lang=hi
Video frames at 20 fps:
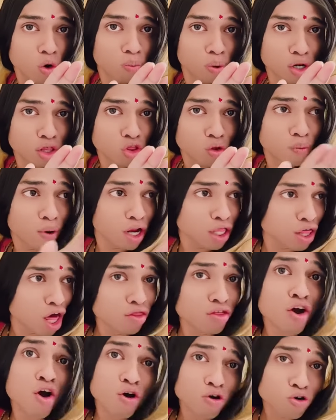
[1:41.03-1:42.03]
ऊपर से तुम्हारे
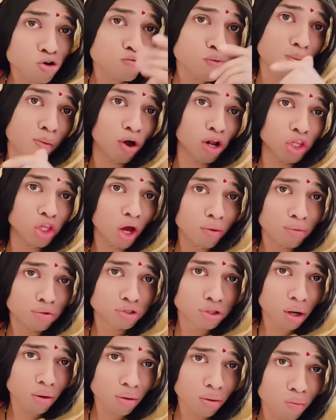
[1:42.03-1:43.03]
साथ कुछ भी बोलते हो
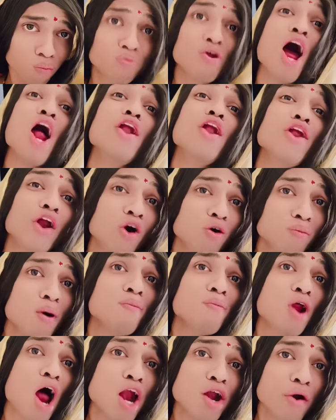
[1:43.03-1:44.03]
मुझे ब्रांडेड हूं
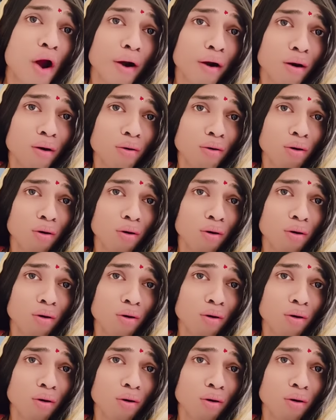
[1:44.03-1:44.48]
मैं ब्रांडेड